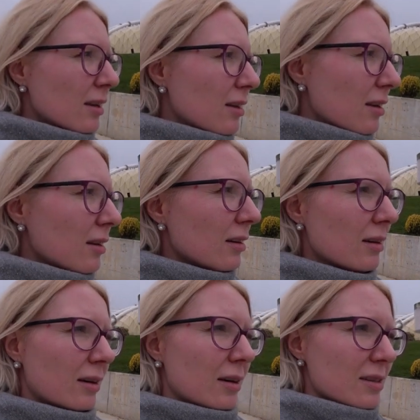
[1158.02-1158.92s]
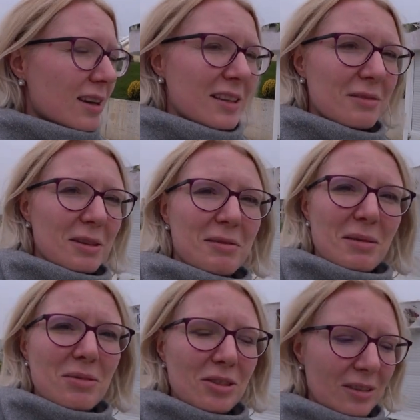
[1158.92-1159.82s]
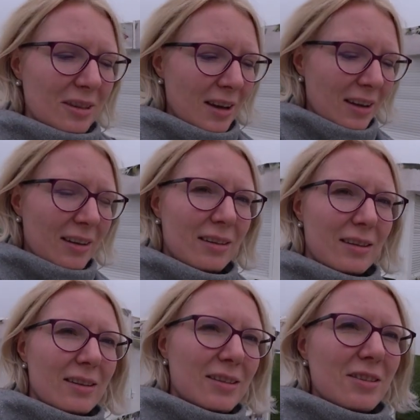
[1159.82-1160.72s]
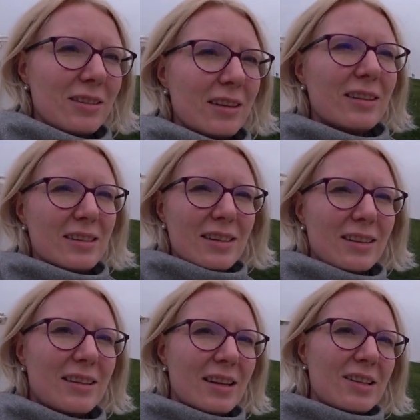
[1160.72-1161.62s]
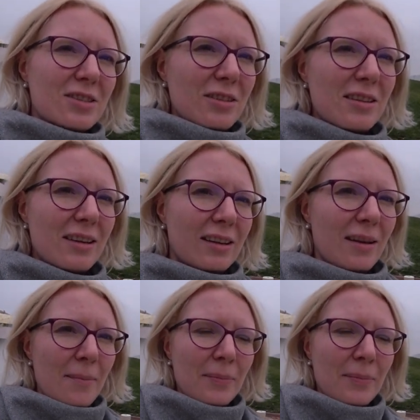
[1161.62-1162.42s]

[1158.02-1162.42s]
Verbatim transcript: и рассказывает всем, что, э, что надо делать, а что не надо.